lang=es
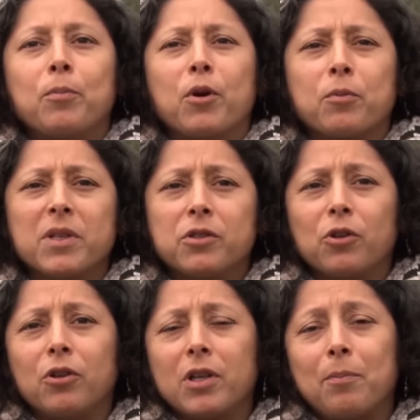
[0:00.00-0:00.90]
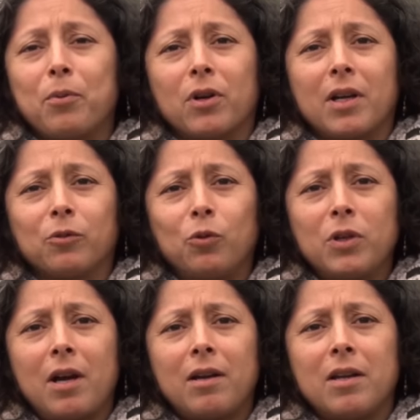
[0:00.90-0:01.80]
Por mi historia, por la
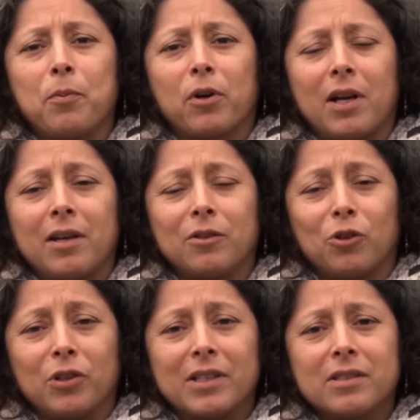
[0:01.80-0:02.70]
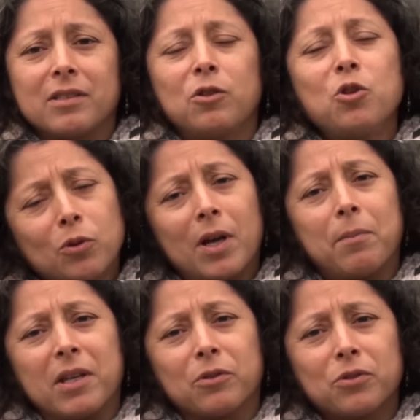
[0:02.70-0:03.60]
tuya y por la de todas, ni una
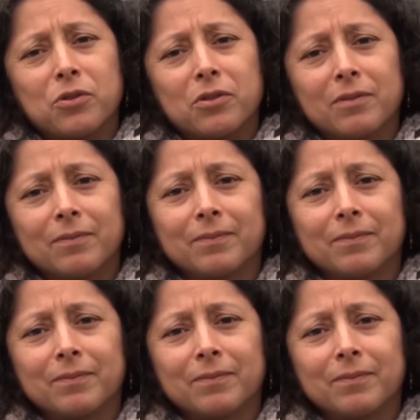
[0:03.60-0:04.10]
menos.